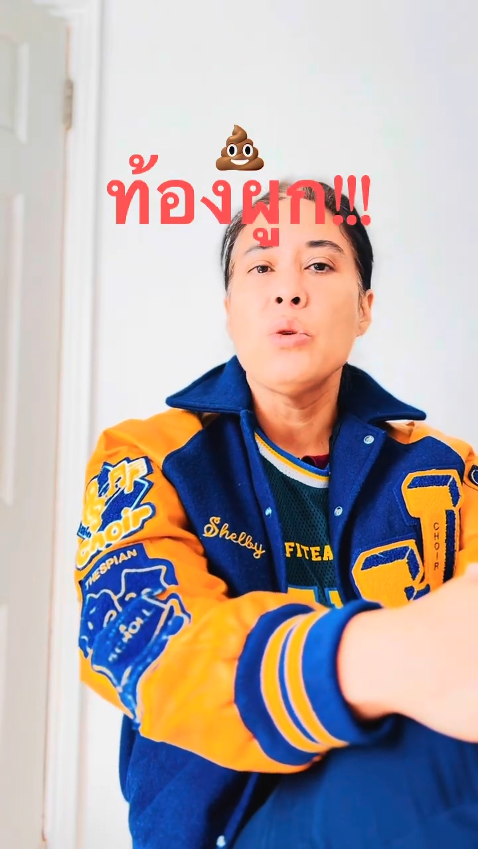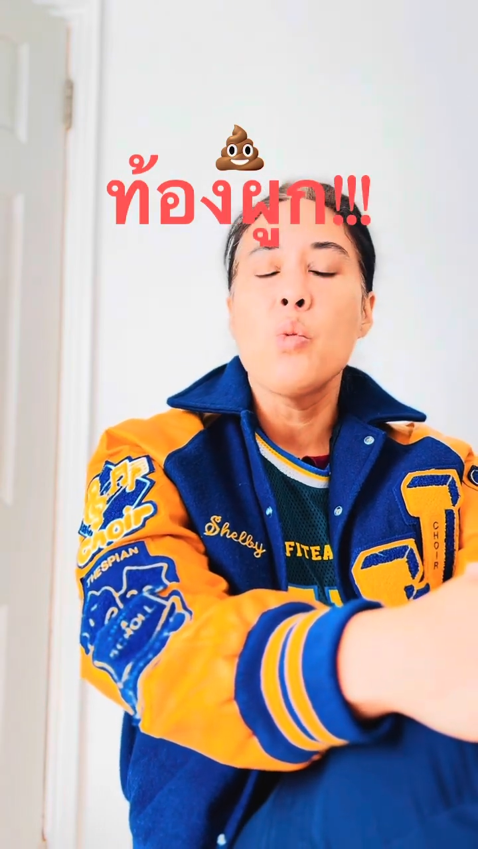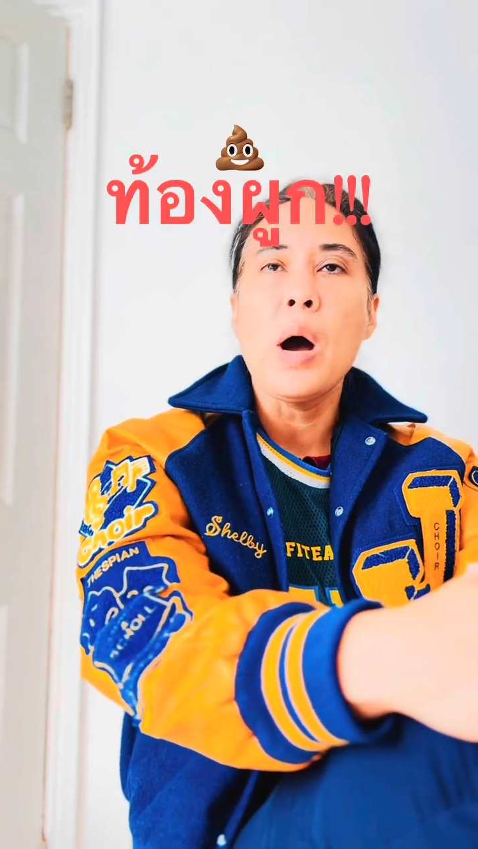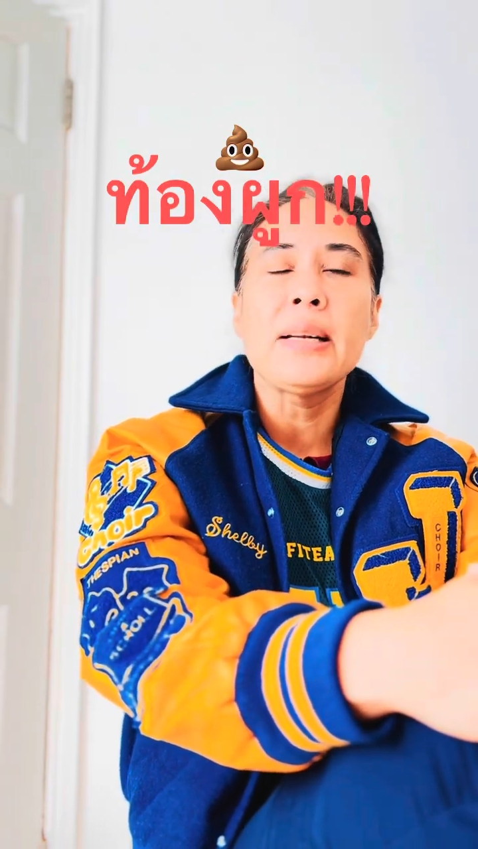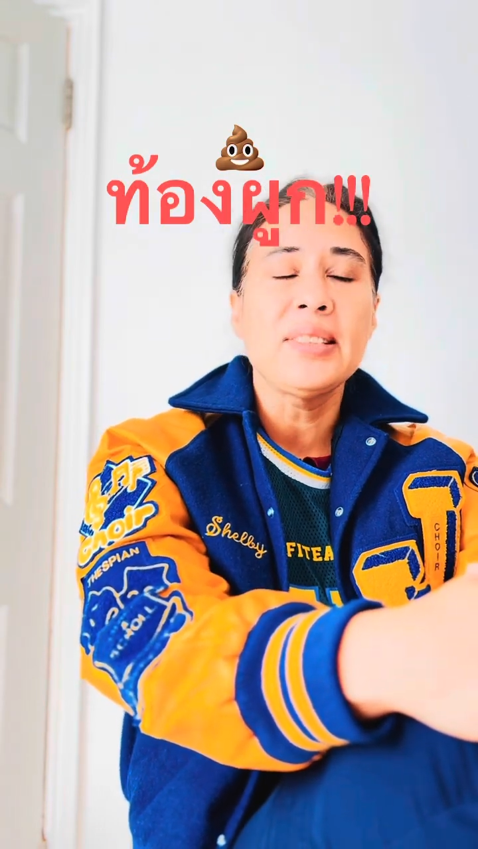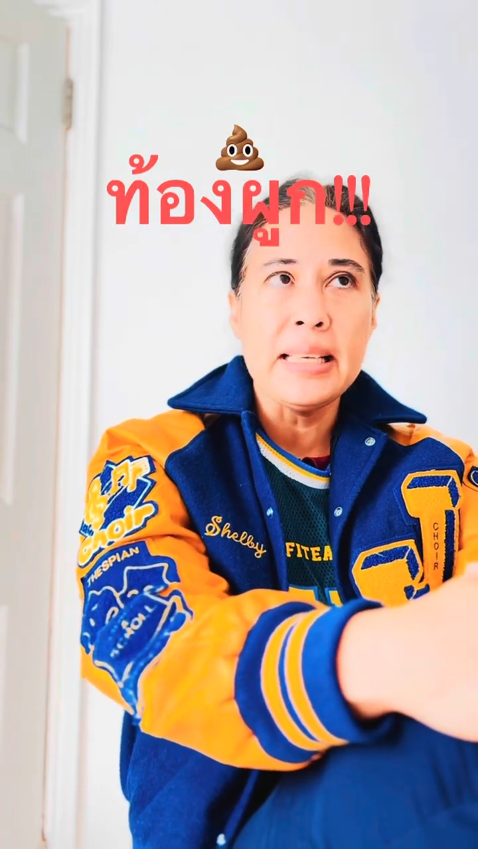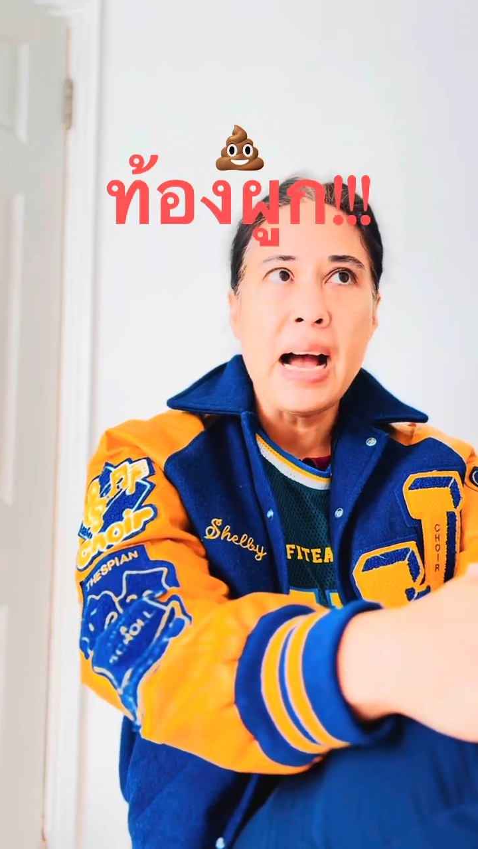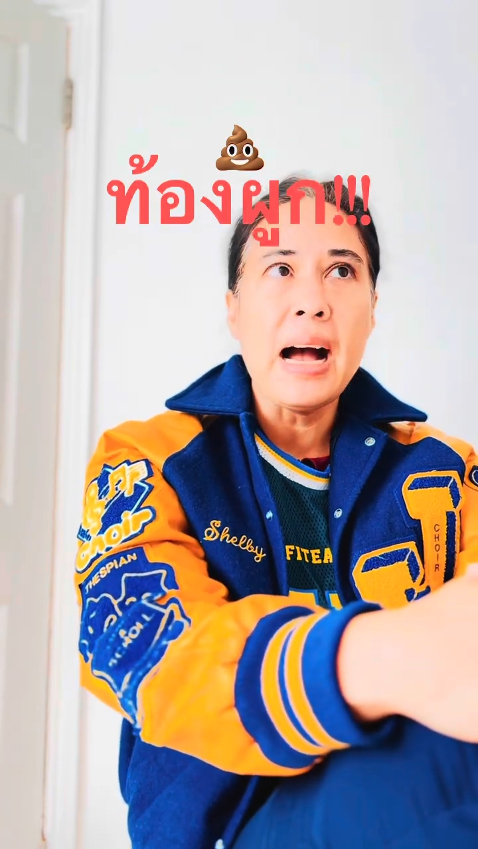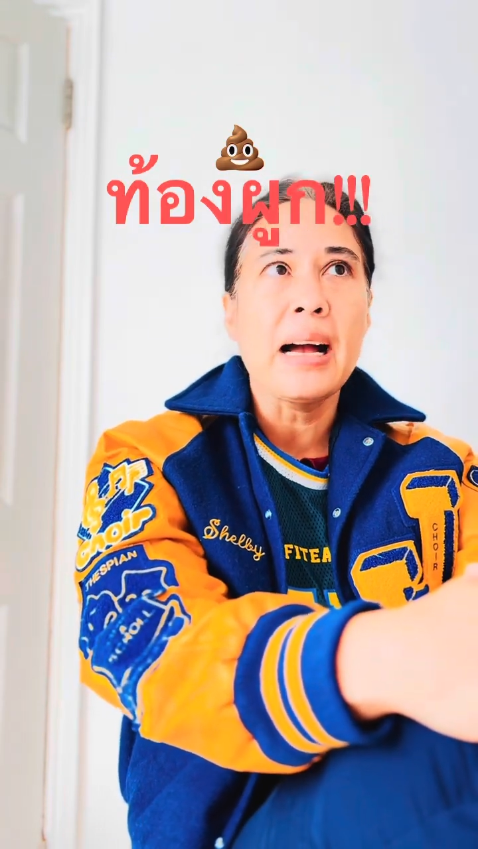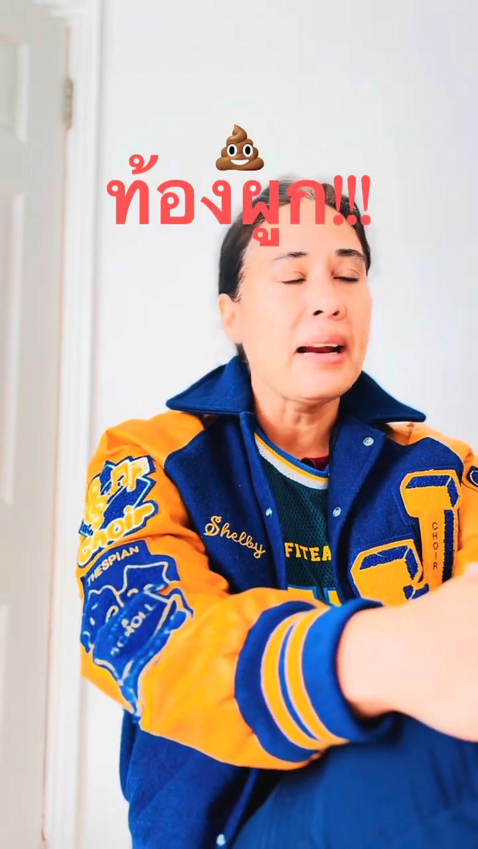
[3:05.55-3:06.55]
ทุกวันสัญ
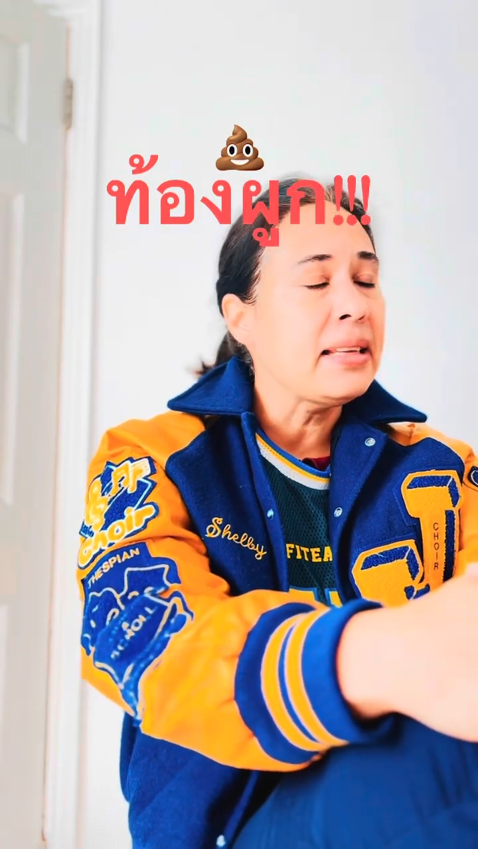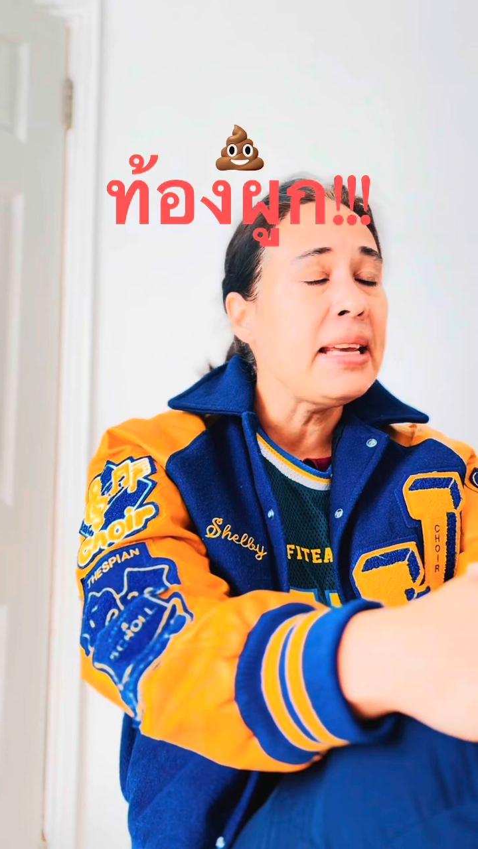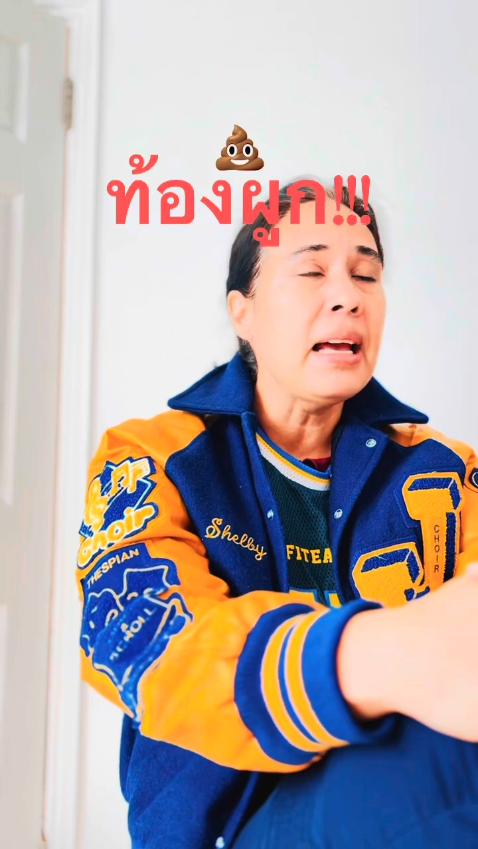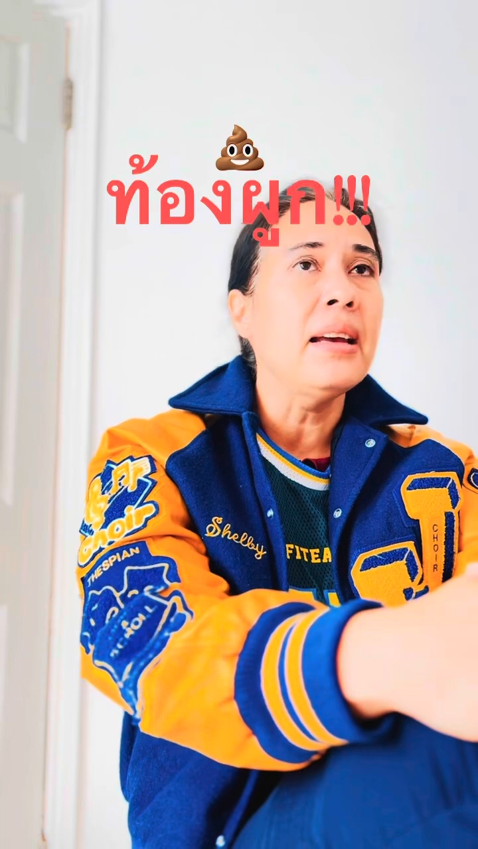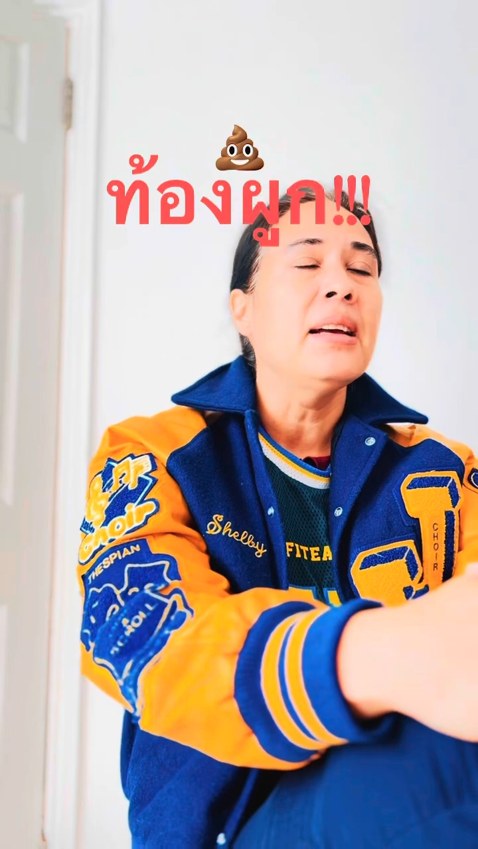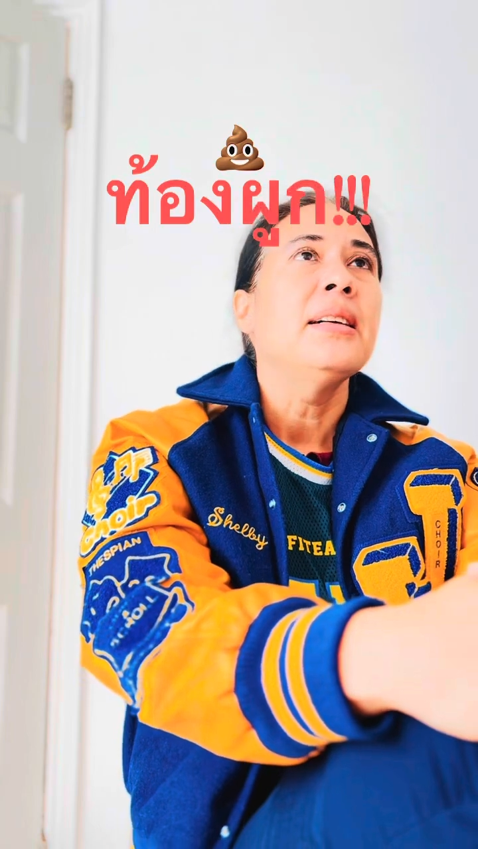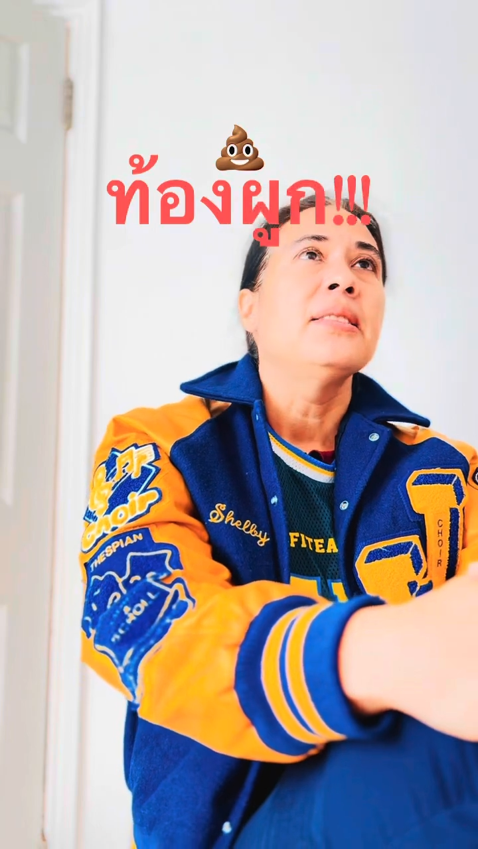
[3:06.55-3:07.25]
ญาการันตีได้เลย